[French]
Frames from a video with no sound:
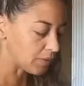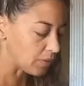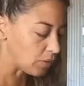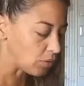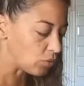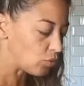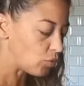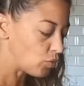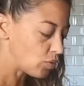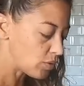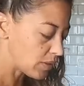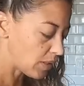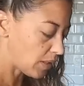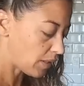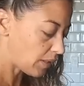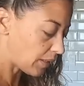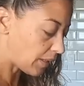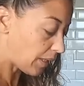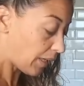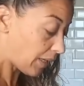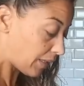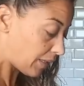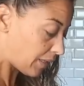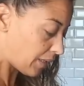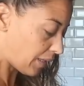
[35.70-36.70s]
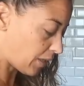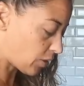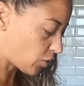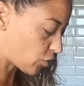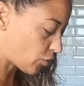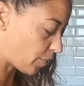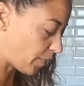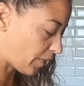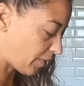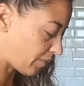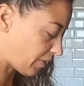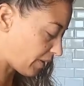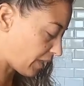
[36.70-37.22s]
pendant deux ans et là, elle est là, je
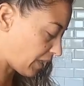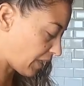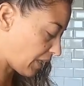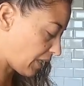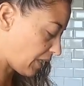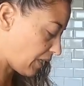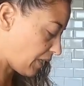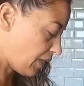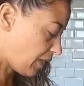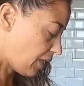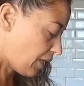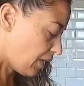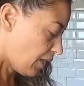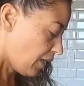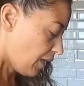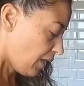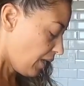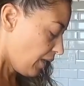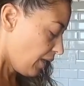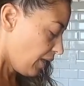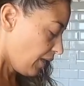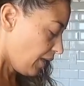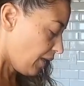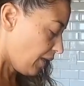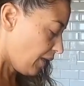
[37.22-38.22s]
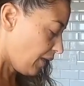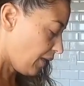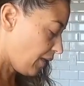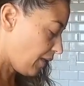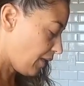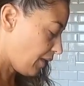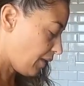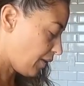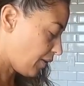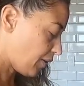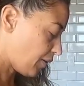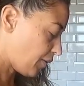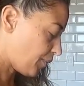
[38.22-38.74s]
suis pas avec elle.
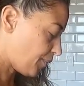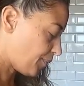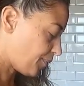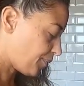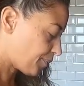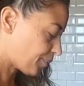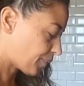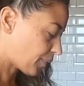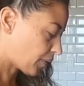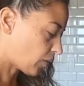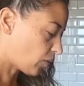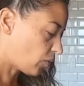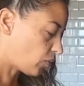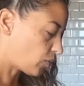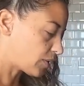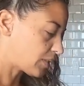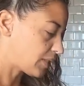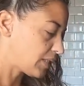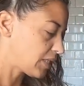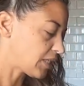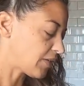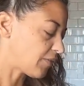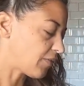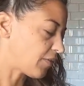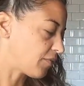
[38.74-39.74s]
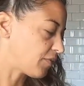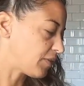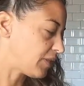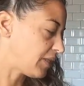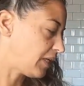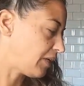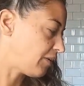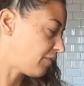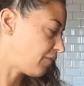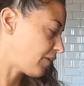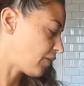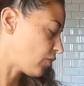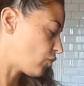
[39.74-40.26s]
Et euh, aussi, j'avais envie
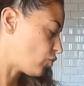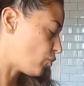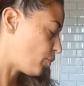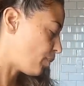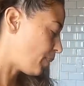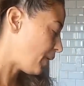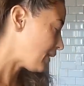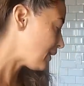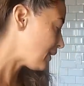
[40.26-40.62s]
d'aller faire du